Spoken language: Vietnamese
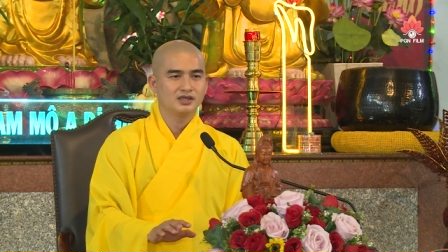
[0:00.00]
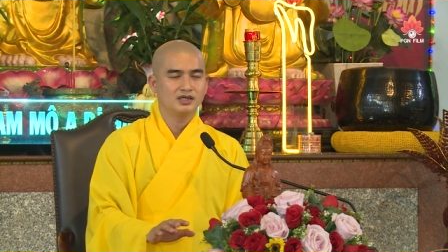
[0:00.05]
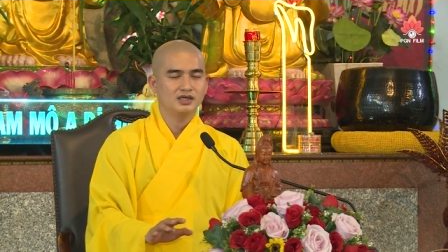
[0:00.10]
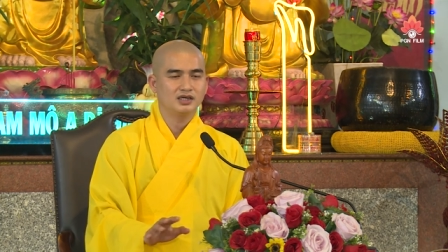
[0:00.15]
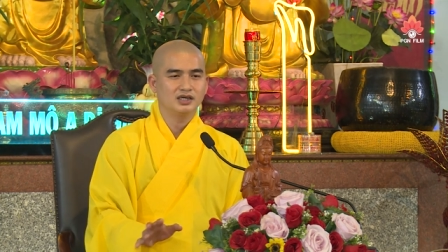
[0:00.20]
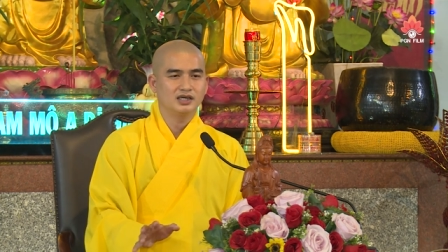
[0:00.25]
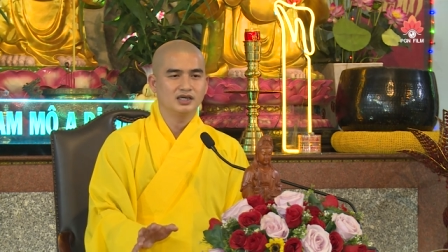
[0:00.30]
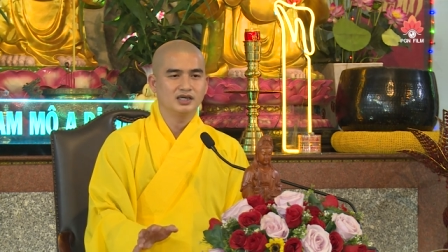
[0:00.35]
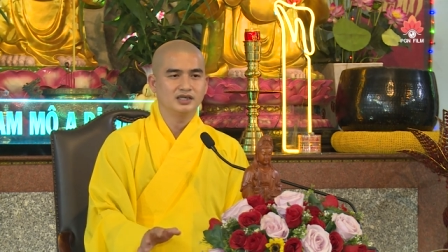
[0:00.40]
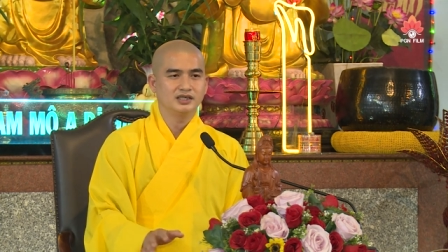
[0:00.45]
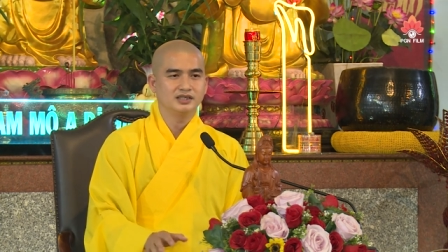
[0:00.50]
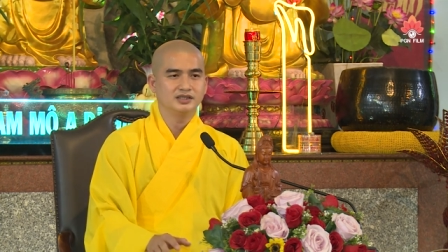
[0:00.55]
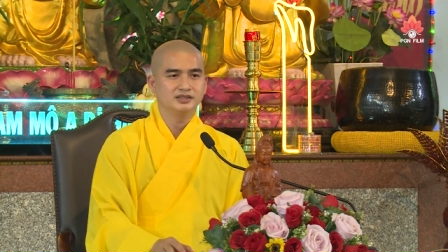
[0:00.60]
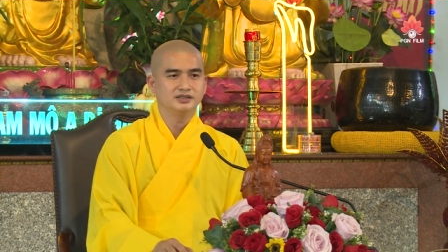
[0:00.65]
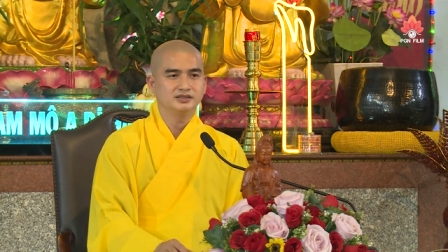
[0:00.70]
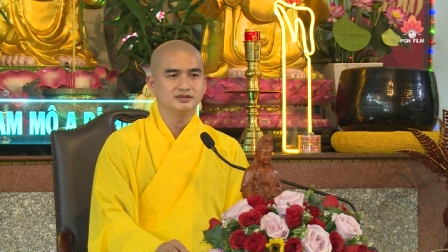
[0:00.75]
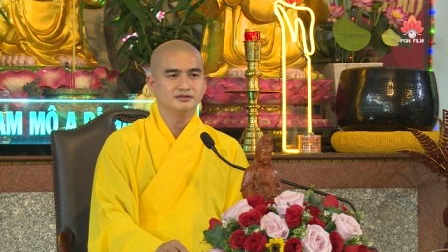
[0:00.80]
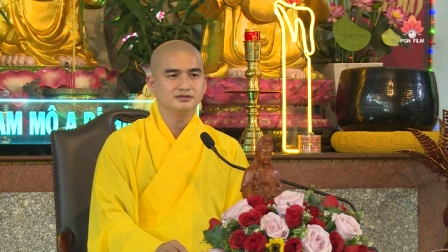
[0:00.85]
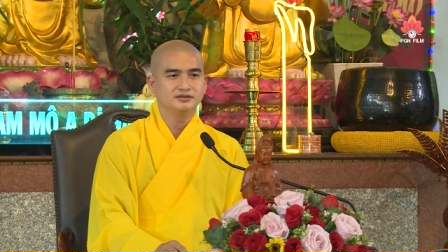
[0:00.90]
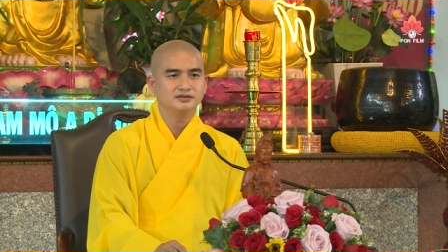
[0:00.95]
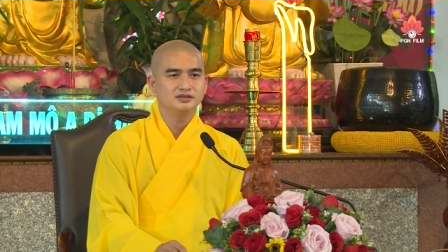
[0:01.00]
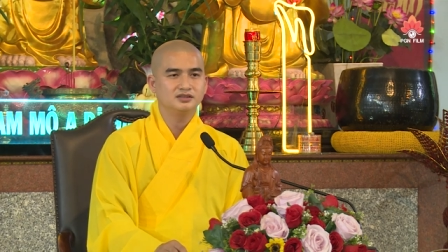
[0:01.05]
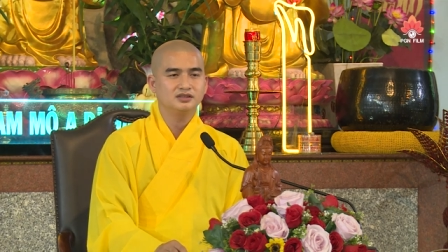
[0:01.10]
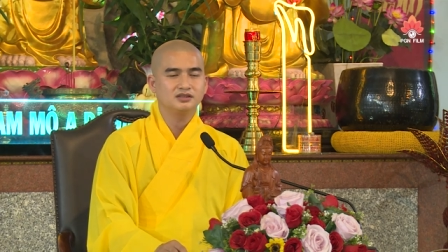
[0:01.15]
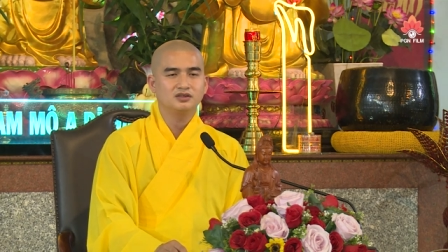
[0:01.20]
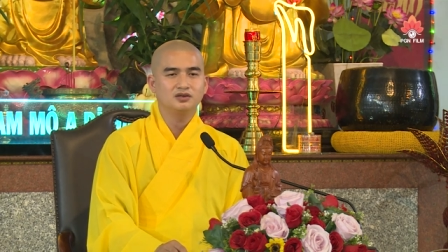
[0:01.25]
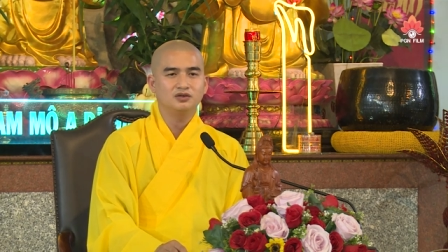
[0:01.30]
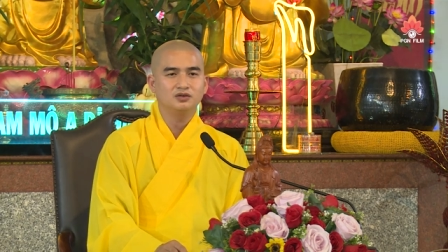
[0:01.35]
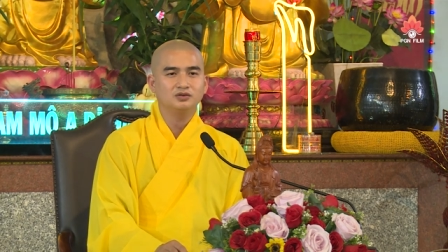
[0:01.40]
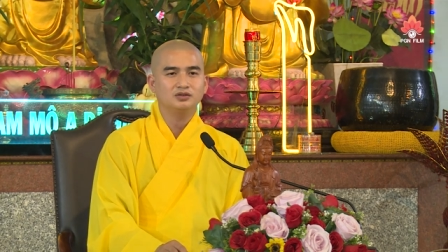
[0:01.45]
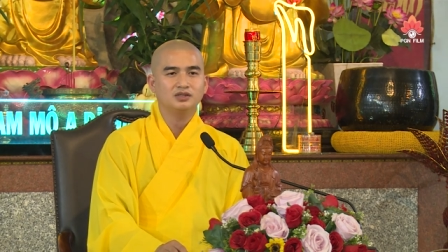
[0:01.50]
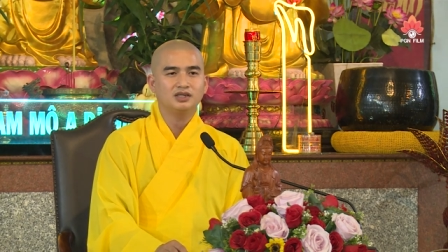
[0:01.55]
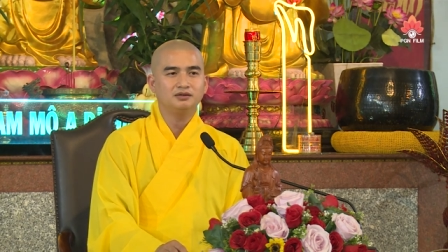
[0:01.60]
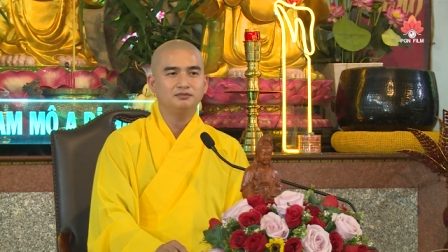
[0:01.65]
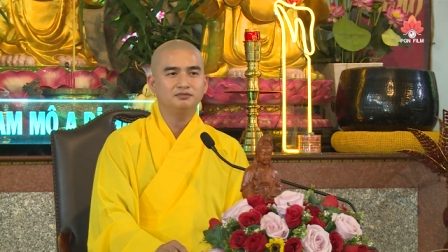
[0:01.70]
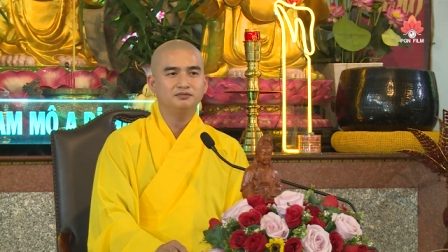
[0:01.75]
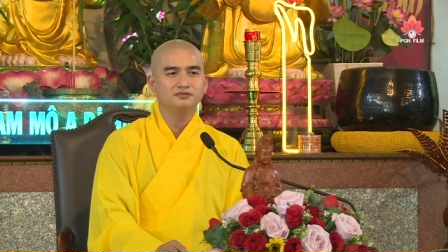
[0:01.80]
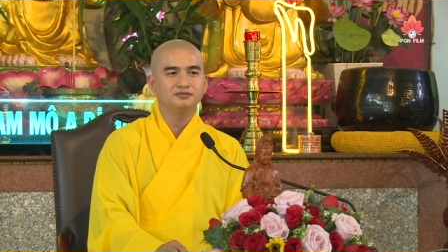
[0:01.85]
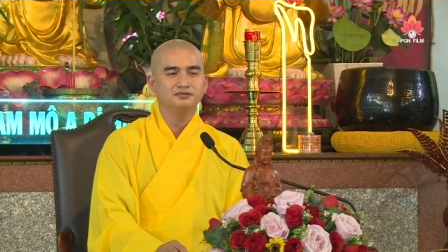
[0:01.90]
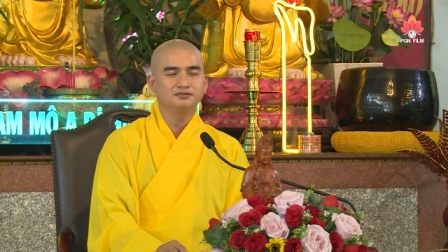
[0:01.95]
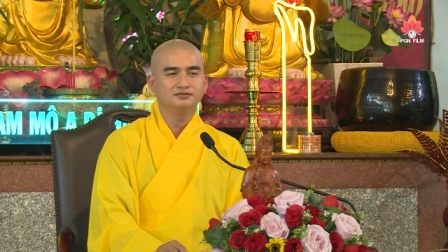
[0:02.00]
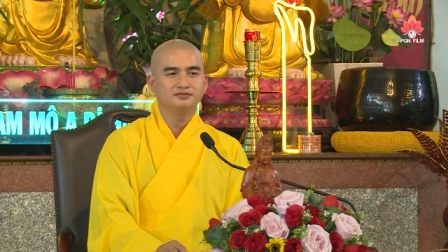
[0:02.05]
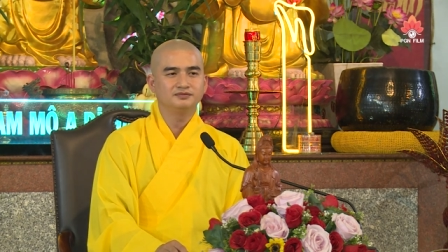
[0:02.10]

các ngài rất khổ tâm